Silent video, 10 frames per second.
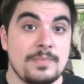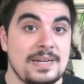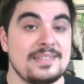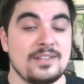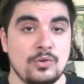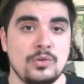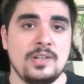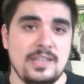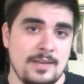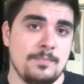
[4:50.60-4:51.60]
in bellezza
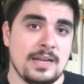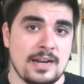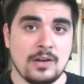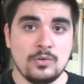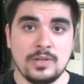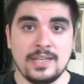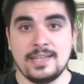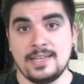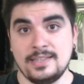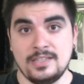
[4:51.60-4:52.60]
con il
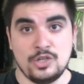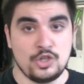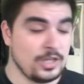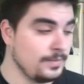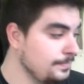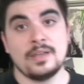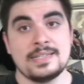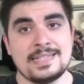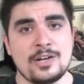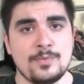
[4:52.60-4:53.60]
bananone che dice:
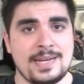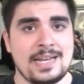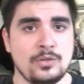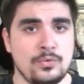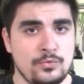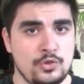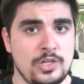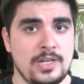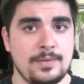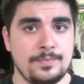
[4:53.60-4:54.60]
Sai com'è nato il
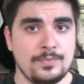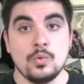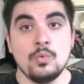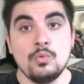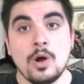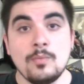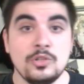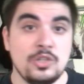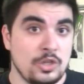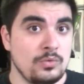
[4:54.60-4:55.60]
fucile? Un
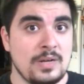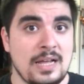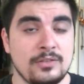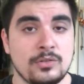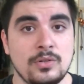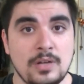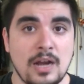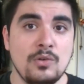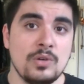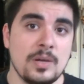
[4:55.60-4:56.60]
uomo dice ad un altro:
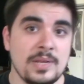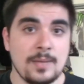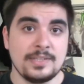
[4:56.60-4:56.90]
Allungami la